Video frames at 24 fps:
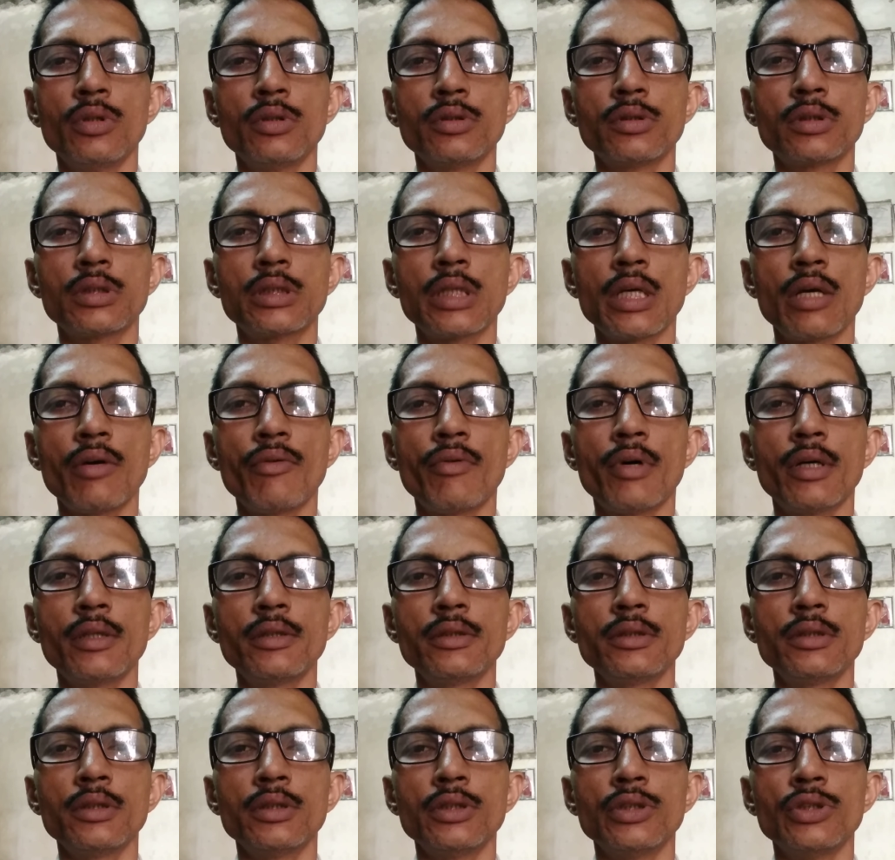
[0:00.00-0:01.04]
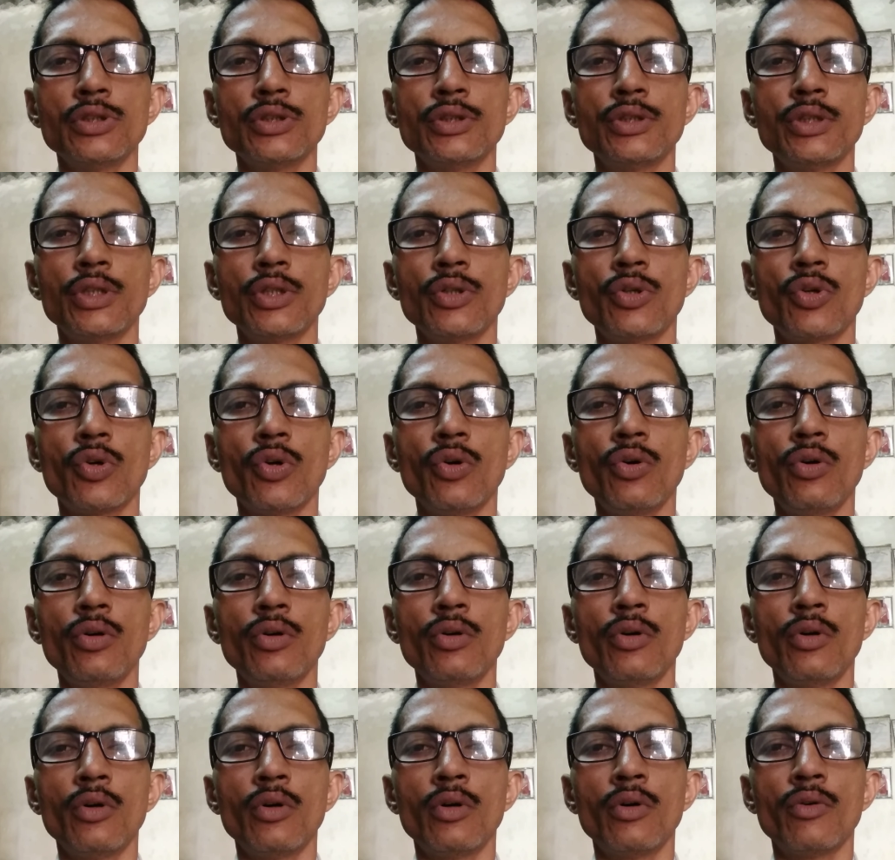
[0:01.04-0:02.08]
सेवन ज़ीरो
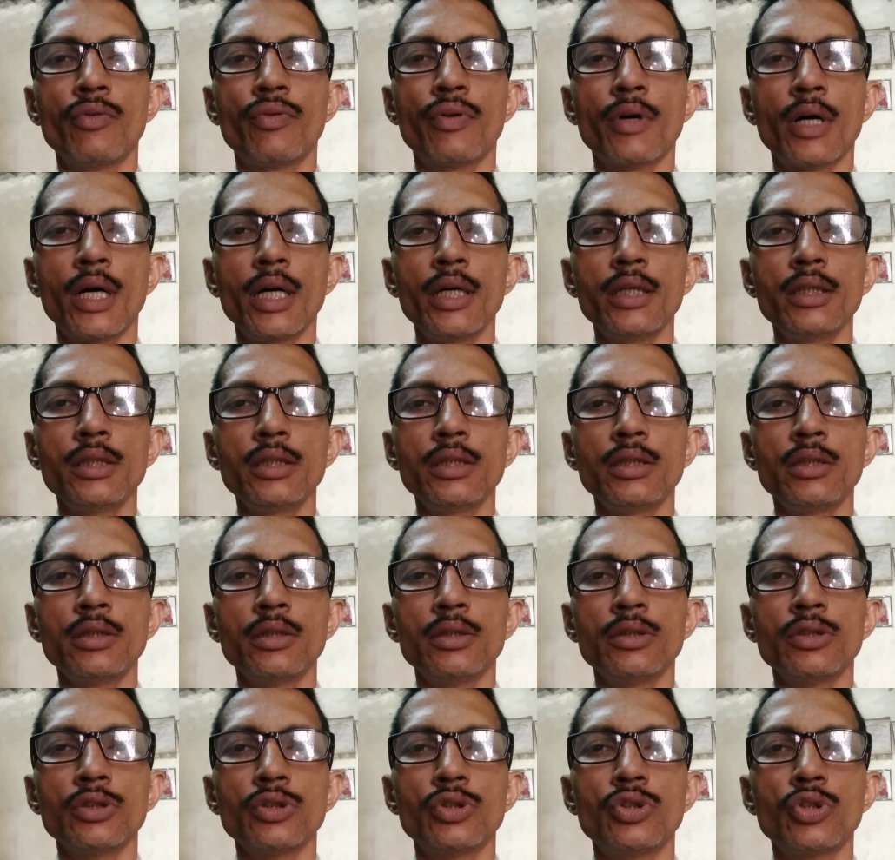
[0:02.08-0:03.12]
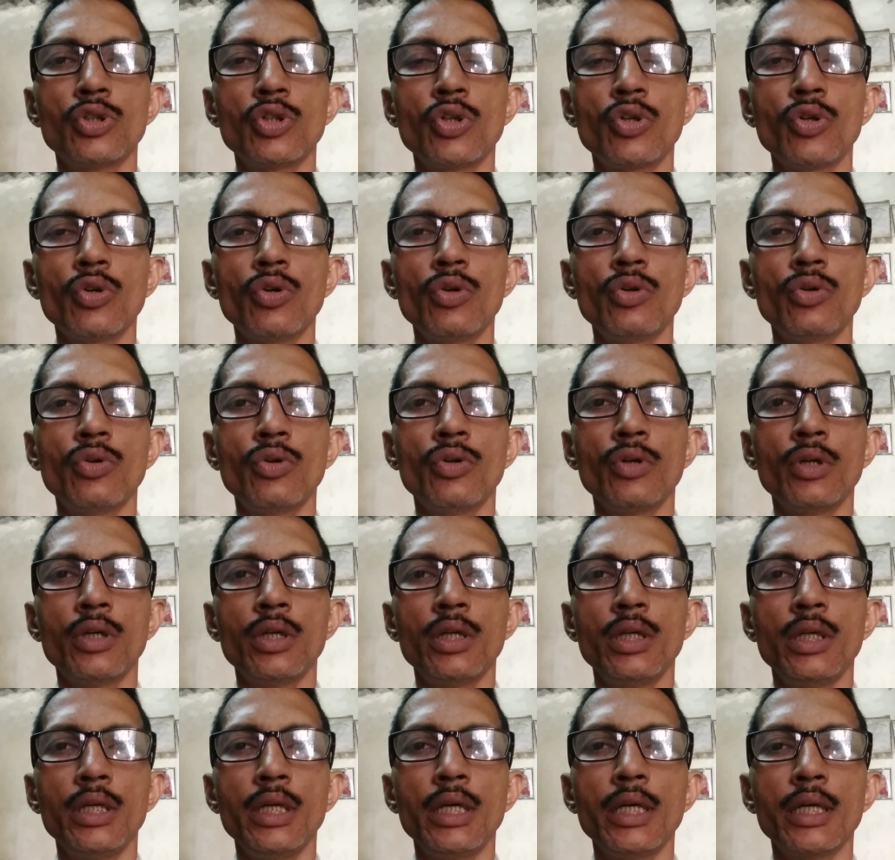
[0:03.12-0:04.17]
फाइव ज़ीरो
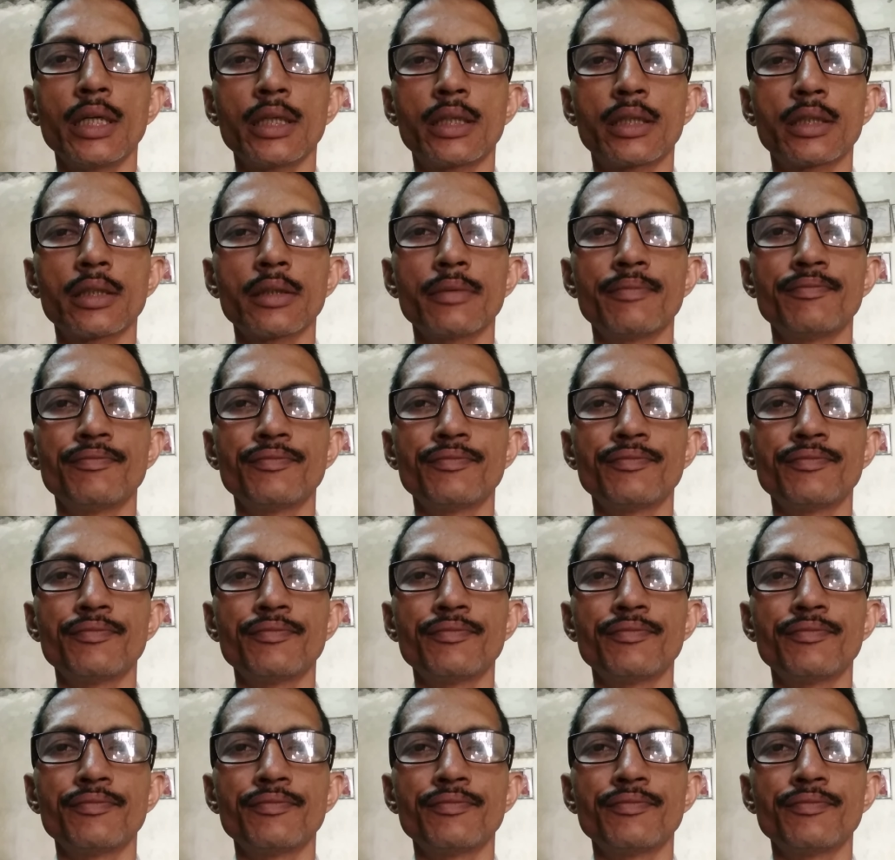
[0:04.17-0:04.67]
एट